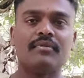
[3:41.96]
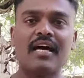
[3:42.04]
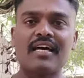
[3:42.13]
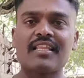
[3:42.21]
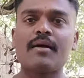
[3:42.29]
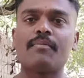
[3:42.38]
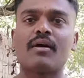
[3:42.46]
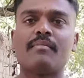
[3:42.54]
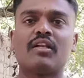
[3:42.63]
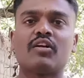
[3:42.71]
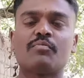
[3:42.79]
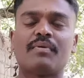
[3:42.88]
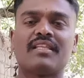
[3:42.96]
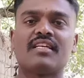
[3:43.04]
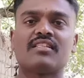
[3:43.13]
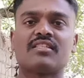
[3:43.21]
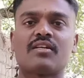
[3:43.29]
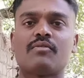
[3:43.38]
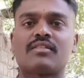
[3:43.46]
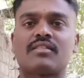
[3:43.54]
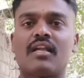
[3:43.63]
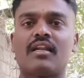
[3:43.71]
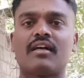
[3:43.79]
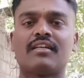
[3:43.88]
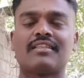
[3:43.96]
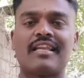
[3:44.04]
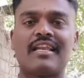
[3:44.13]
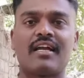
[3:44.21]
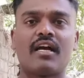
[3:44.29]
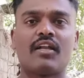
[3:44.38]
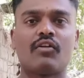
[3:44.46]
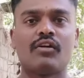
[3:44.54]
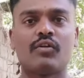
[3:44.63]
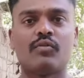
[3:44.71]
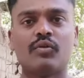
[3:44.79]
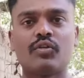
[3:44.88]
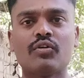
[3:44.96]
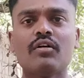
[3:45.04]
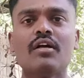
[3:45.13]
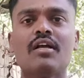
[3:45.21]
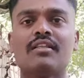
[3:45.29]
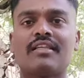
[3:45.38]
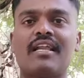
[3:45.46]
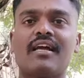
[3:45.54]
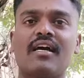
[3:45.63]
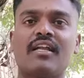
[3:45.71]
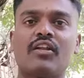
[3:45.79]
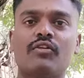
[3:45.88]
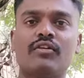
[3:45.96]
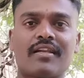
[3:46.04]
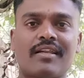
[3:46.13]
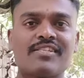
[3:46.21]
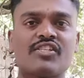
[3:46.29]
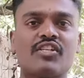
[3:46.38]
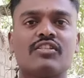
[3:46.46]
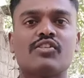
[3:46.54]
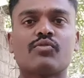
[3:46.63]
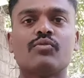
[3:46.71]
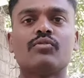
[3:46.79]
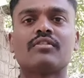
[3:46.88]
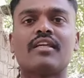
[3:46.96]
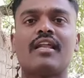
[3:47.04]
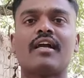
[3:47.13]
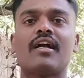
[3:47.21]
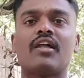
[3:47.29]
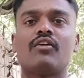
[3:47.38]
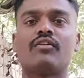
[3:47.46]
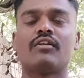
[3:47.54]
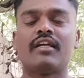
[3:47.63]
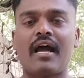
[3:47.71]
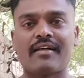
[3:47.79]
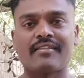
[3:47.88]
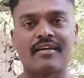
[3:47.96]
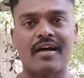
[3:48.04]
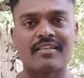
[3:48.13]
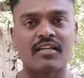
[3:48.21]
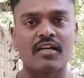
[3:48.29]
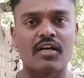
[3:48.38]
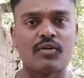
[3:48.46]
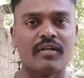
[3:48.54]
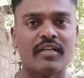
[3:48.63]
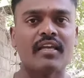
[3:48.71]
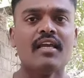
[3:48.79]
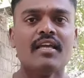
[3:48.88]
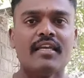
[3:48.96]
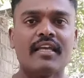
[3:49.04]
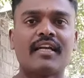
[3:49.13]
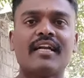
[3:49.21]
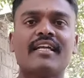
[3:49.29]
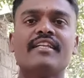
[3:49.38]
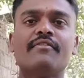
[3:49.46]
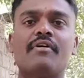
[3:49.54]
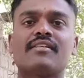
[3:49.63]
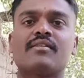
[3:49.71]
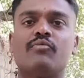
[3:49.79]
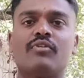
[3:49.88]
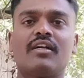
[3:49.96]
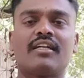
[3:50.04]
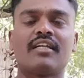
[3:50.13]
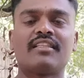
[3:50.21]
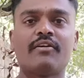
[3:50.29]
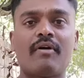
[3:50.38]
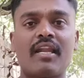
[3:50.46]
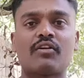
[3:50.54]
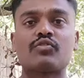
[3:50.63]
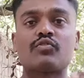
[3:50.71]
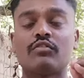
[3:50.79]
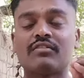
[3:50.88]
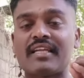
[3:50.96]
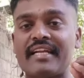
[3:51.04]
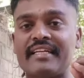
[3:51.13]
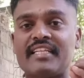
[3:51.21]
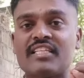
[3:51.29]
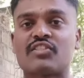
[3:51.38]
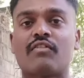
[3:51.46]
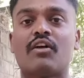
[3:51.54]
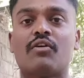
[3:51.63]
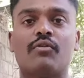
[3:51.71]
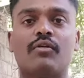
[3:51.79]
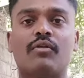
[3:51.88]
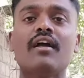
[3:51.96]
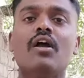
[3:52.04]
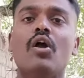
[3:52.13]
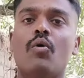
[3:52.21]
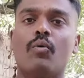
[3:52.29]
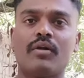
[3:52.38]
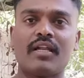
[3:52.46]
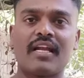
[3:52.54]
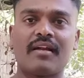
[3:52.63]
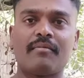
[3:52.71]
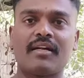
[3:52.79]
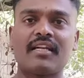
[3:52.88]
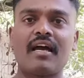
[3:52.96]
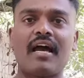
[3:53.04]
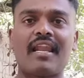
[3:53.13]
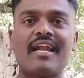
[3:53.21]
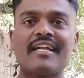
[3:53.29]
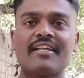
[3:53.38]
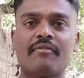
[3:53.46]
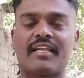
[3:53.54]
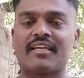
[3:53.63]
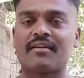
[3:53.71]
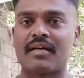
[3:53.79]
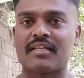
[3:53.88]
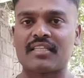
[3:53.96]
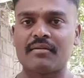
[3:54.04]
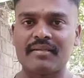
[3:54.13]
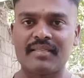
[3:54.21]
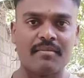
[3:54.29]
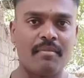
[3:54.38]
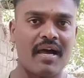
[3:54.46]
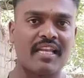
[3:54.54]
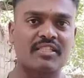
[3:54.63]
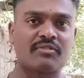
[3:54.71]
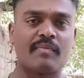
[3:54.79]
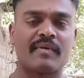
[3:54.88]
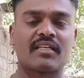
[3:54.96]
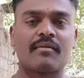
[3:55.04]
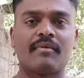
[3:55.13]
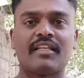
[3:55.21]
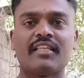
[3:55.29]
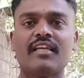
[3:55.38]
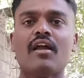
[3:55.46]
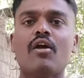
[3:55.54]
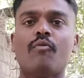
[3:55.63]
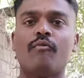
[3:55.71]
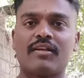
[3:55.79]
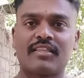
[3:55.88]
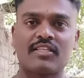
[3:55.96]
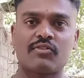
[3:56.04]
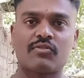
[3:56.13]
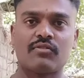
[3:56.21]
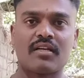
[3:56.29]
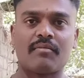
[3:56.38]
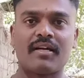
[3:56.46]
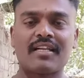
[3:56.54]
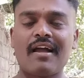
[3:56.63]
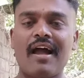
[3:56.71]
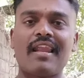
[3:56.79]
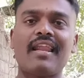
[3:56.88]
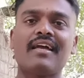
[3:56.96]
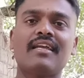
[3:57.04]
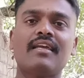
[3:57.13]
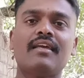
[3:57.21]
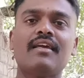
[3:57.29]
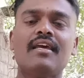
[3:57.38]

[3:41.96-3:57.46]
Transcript: దాదాపుగా మనకు పదిహేను సంవత్సరాలుగా తెలంగాణలోనే ఉంటూ తెలంగాణలోనే రేషన్ తీసుకుంటూ తెలంగాణలోనే అంద ఆధార్ కార్డు ఉండి ఇక్కడ నివాసం ఉన్నట్టయితే వాళ్ళకు సొంత ఇంటి స్థలం కూడా ఉండాలన్నమాట అలాంటి వారికి మాత్రమే ఈ మహాలక్ష్మి పథకం అనేది వర్తిస్తుందన్నమాట అలాగే